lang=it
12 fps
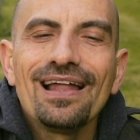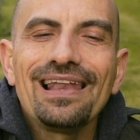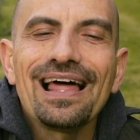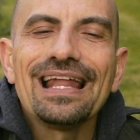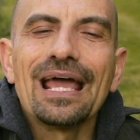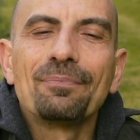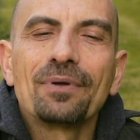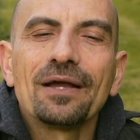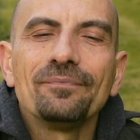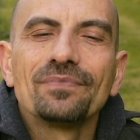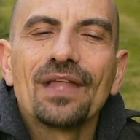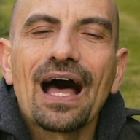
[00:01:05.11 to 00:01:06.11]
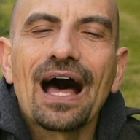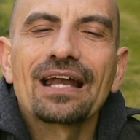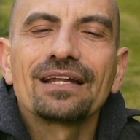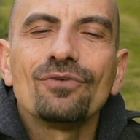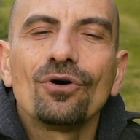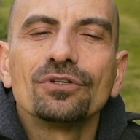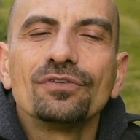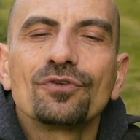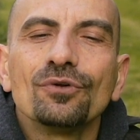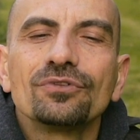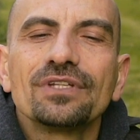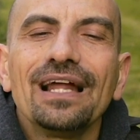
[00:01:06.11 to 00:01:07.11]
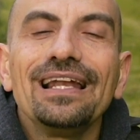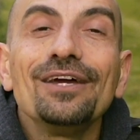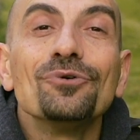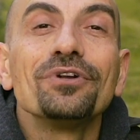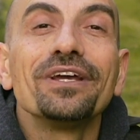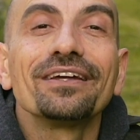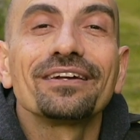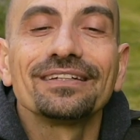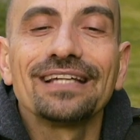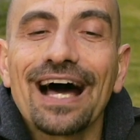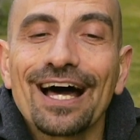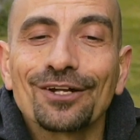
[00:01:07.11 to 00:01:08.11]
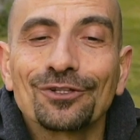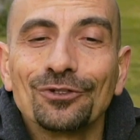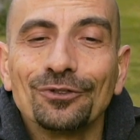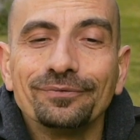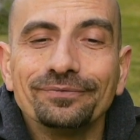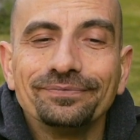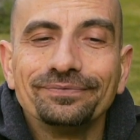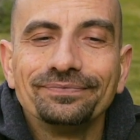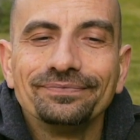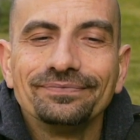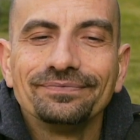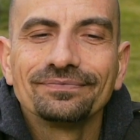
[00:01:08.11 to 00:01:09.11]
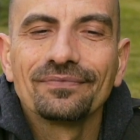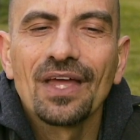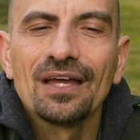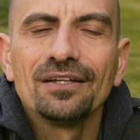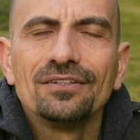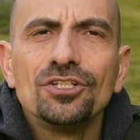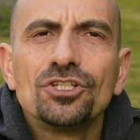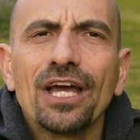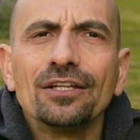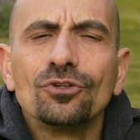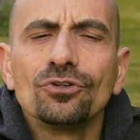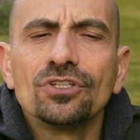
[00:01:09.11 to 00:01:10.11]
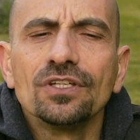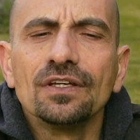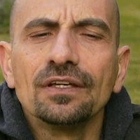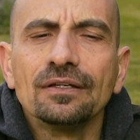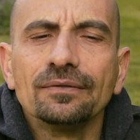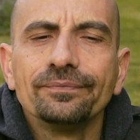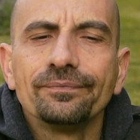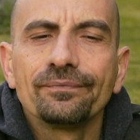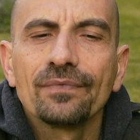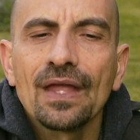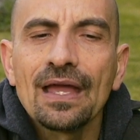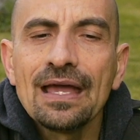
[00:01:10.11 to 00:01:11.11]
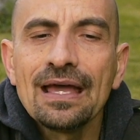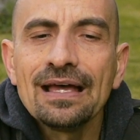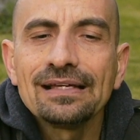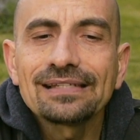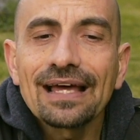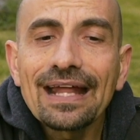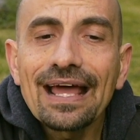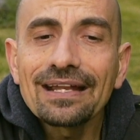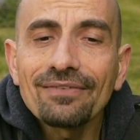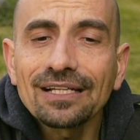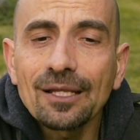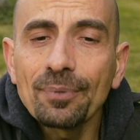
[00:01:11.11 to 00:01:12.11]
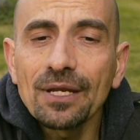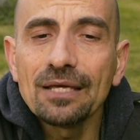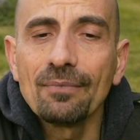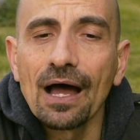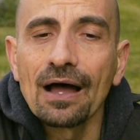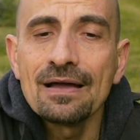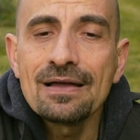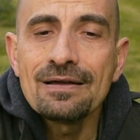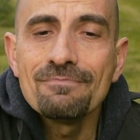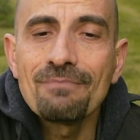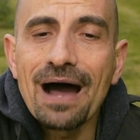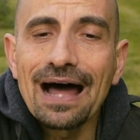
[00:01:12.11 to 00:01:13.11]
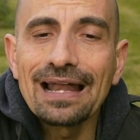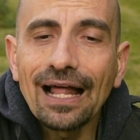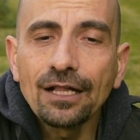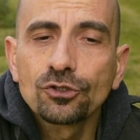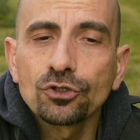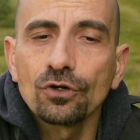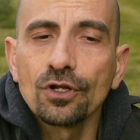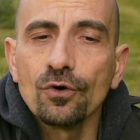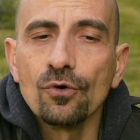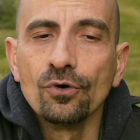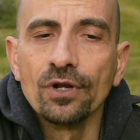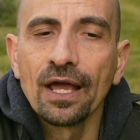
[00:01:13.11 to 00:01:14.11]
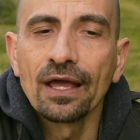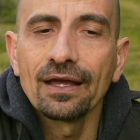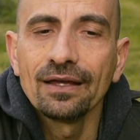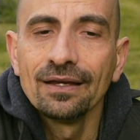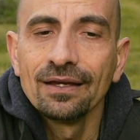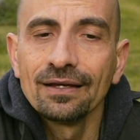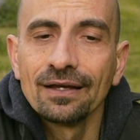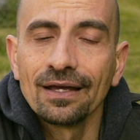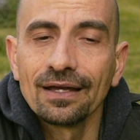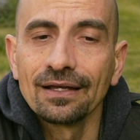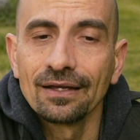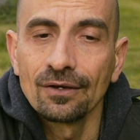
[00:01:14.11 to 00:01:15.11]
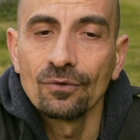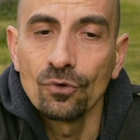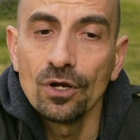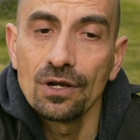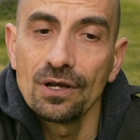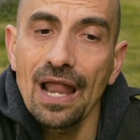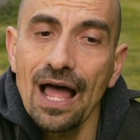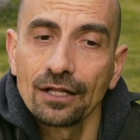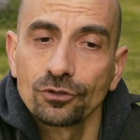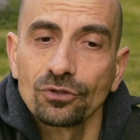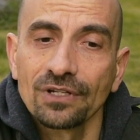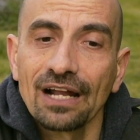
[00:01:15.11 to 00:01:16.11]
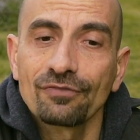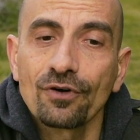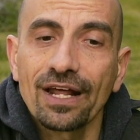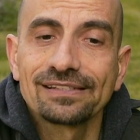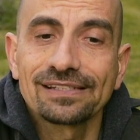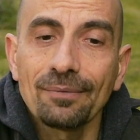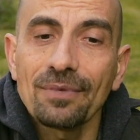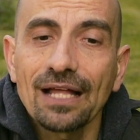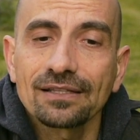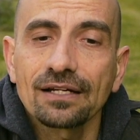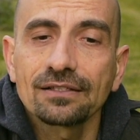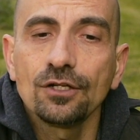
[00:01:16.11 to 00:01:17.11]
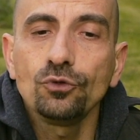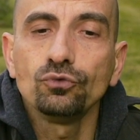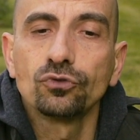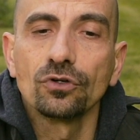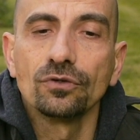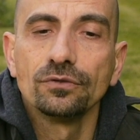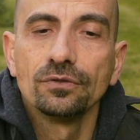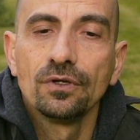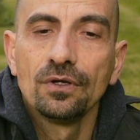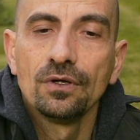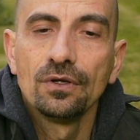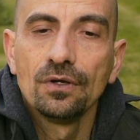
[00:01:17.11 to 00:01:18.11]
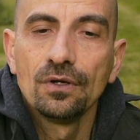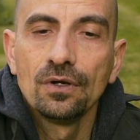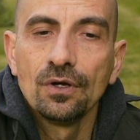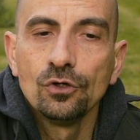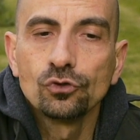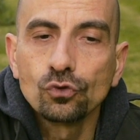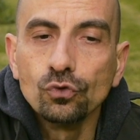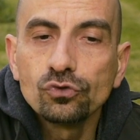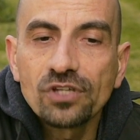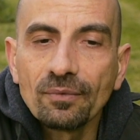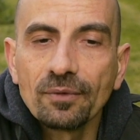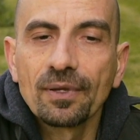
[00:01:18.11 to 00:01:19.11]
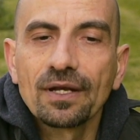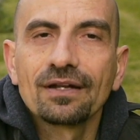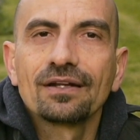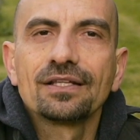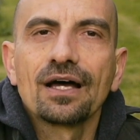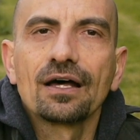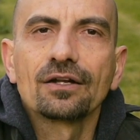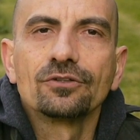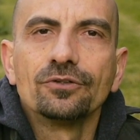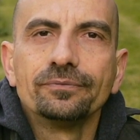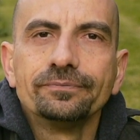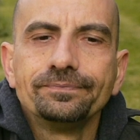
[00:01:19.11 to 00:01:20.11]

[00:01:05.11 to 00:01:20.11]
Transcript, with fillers: La lepre arrivò di fronte al leone in ritardo, dicendogli Sarei arrivata prima, ma l'altro leone, eh, quell'altro della foresta, mi ha trattenuto. Scusami per il ritardo.